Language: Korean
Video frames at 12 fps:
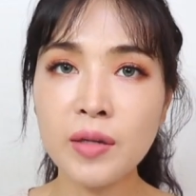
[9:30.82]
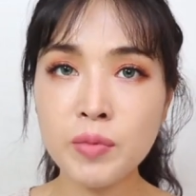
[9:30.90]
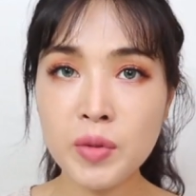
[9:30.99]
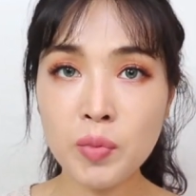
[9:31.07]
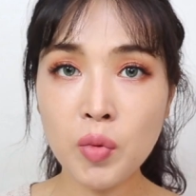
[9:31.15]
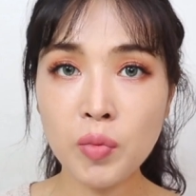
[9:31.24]
립
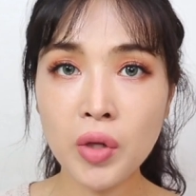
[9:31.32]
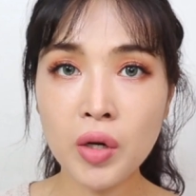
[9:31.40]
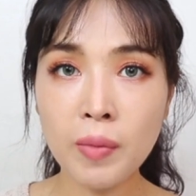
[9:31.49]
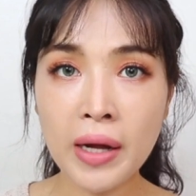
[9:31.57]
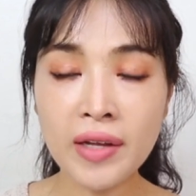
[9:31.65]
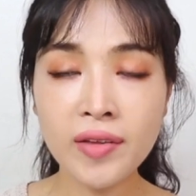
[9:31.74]

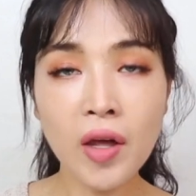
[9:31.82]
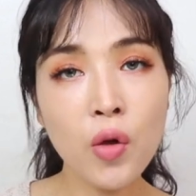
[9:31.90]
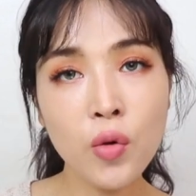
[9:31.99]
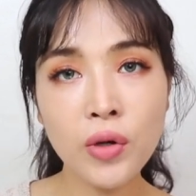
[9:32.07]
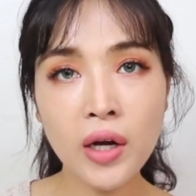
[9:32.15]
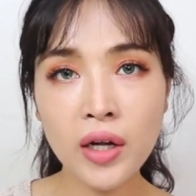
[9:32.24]
제품들을 많이
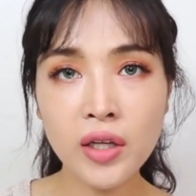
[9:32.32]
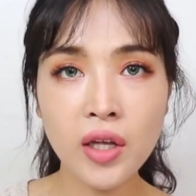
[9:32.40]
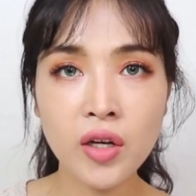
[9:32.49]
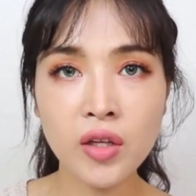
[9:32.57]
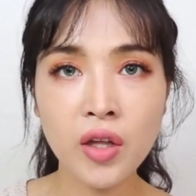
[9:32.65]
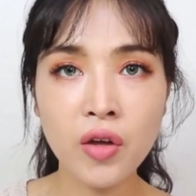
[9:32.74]
사용을 하게
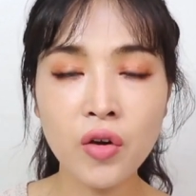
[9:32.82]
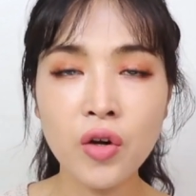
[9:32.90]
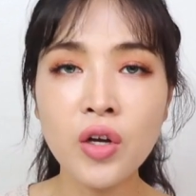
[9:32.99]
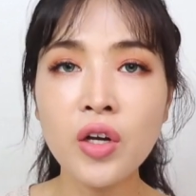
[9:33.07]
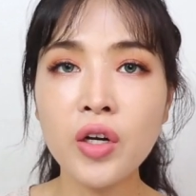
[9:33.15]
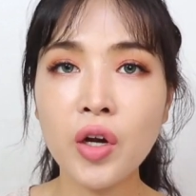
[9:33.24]
되는데요.
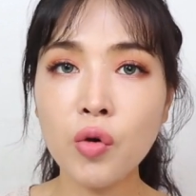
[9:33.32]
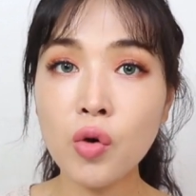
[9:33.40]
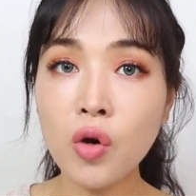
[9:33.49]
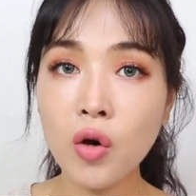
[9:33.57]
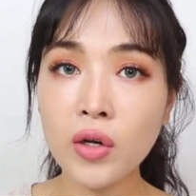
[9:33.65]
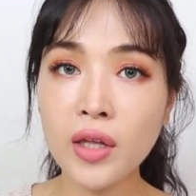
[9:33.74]

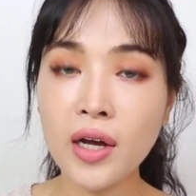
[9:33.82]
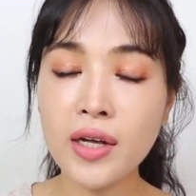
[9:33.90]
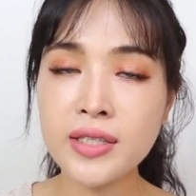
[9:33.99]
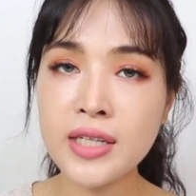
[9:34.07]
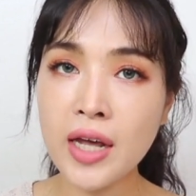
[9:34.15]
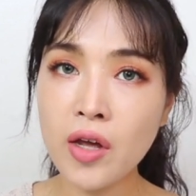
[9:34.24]
그리고
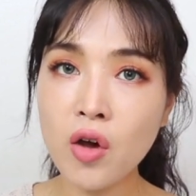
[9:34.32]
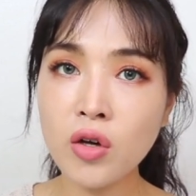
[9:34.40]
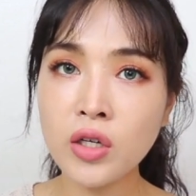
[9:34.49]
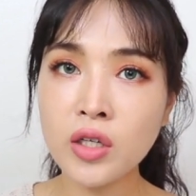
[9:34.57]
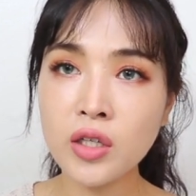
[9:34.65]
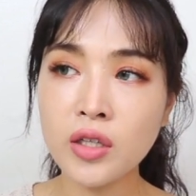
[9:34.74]
거기다가
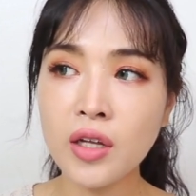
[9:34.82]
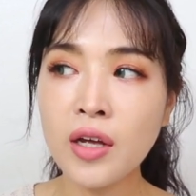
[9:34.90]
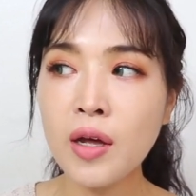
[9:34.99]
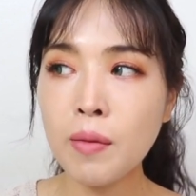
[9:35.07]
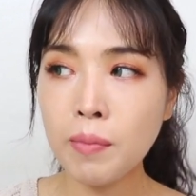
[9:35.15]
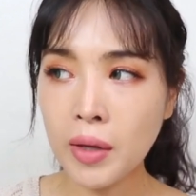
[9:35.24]
제형은
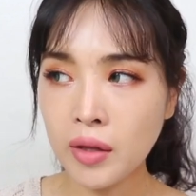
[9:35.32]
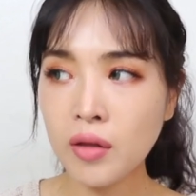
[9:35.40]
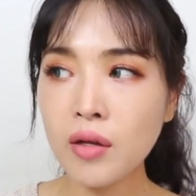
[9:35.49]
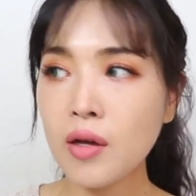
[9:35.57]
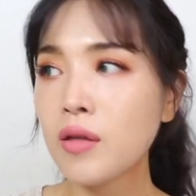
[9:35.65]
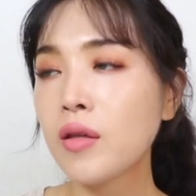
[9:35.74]

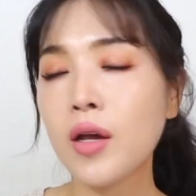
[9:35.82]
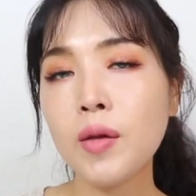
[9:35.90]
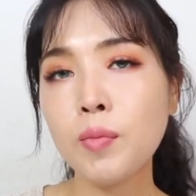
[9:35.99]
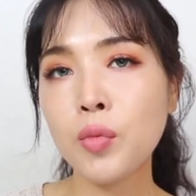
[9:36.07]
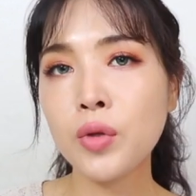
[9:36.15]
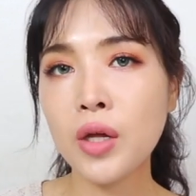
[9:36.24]
매트한
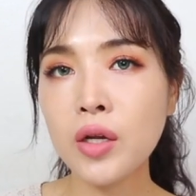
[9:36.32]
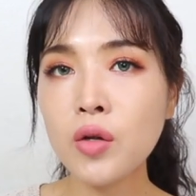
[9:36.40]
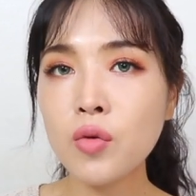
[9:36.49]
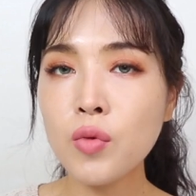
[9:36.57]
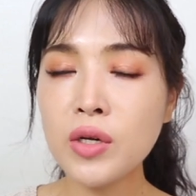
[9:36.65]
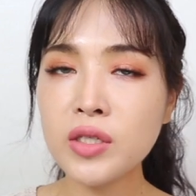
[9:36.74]

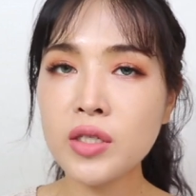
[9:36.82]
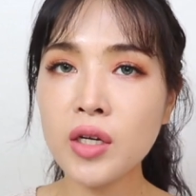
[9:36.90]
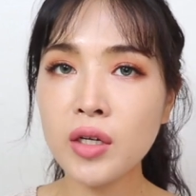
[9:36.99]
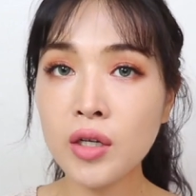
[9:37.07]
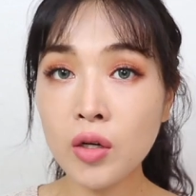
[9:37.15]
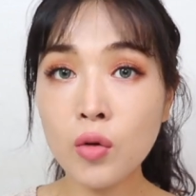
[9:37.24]
타입보다는
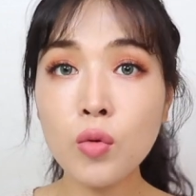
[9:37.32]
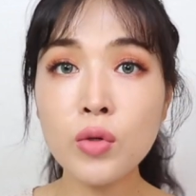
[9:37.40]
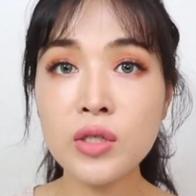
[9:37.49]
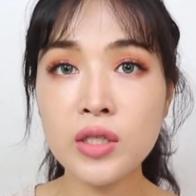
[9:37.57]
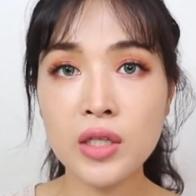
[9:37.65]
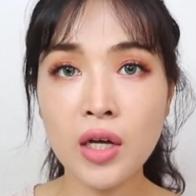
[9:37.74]
확실히
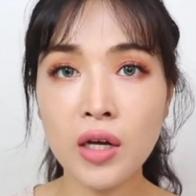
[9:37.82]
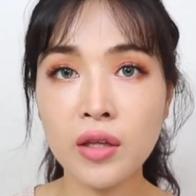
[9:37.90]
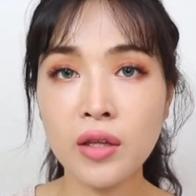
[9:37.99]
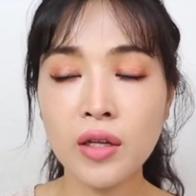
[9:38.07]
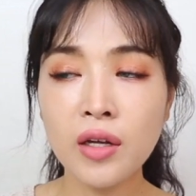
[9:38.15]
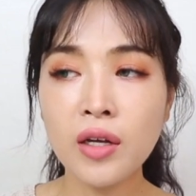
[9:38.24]

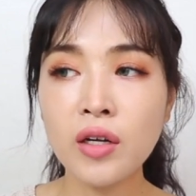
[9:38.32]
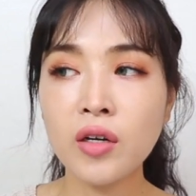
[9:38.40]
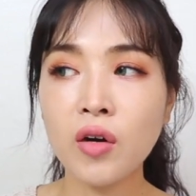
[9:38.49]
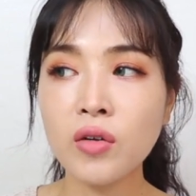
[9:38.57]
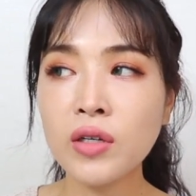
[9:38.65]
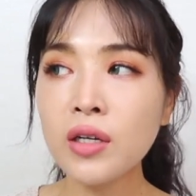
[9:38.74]
글로시한
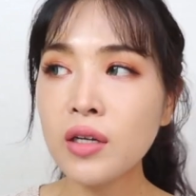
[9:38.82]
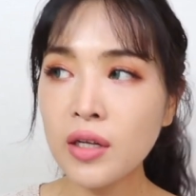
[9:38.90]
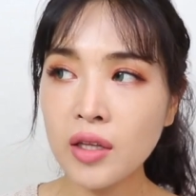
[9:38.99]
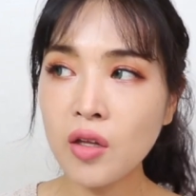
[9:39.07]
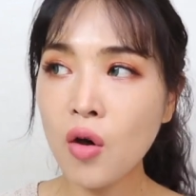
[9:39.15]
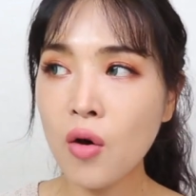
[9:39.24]
그런
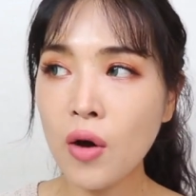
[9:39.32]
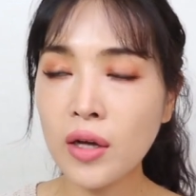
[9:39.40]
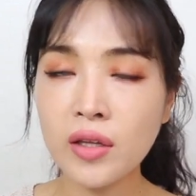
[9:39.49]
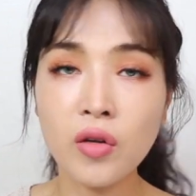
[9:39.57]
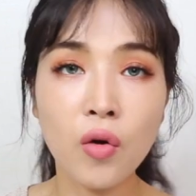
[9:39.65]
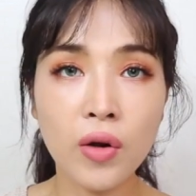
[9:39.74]

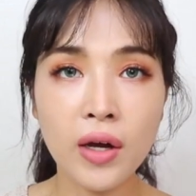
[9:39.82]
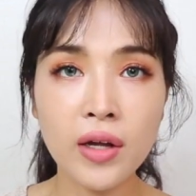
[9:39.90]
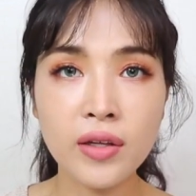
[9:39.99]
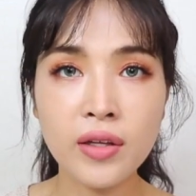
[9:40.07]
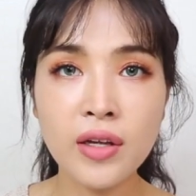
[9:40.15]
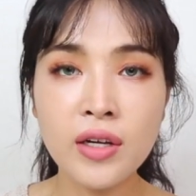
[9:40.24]
글리터가
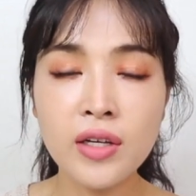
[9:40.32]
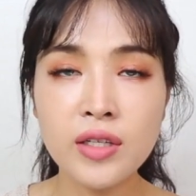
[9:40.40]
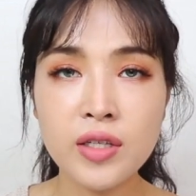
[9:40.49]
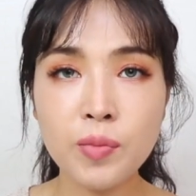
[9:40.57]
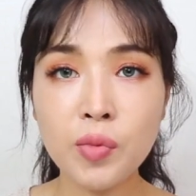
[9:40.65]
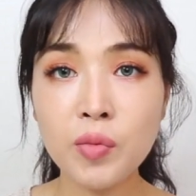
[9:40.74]
들어간
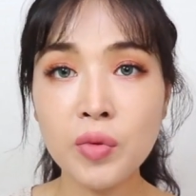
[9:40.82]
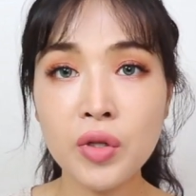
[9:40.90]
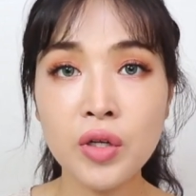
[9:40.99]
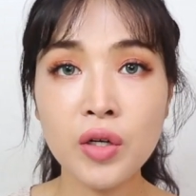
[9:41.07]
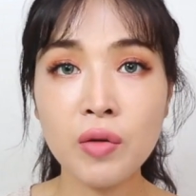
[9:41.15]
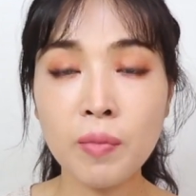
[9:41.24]

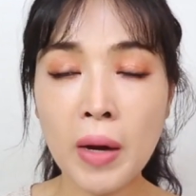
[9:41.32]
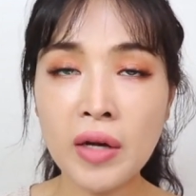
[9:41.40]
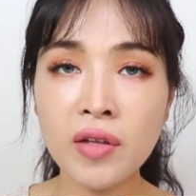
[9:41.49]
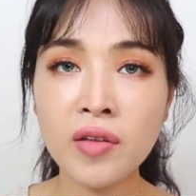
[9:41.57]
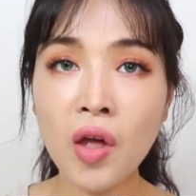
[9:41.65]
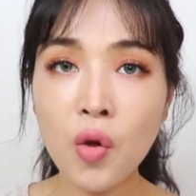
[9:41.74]
제품들을
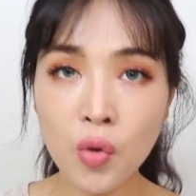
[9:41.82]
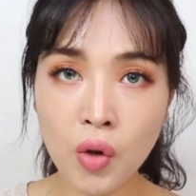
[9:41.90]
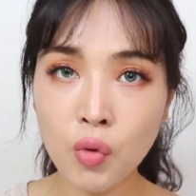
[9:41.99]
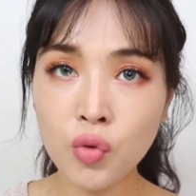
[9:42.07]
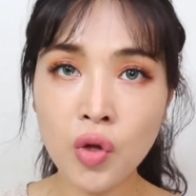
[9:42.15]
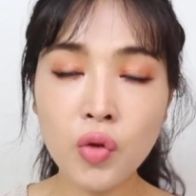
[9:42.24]
많이
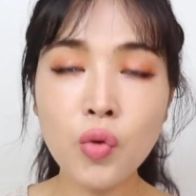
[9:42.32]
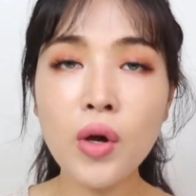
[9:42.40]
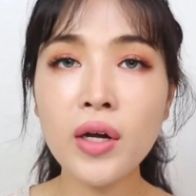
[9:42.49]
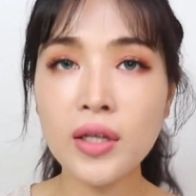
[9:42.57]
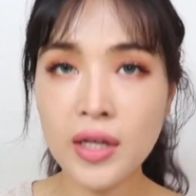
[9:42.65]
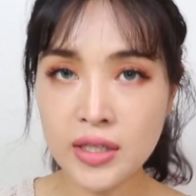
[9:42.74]
사용하고
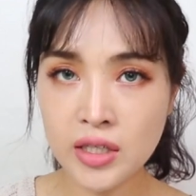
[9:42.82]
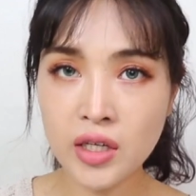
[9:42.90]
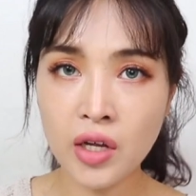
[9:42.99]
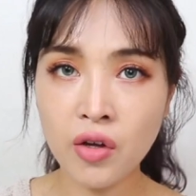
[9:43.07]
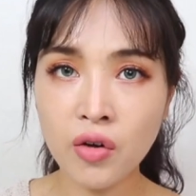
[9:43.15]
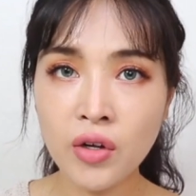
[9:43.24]
선호하게
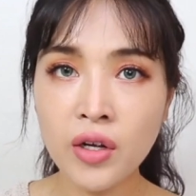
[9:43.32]
되잖아요.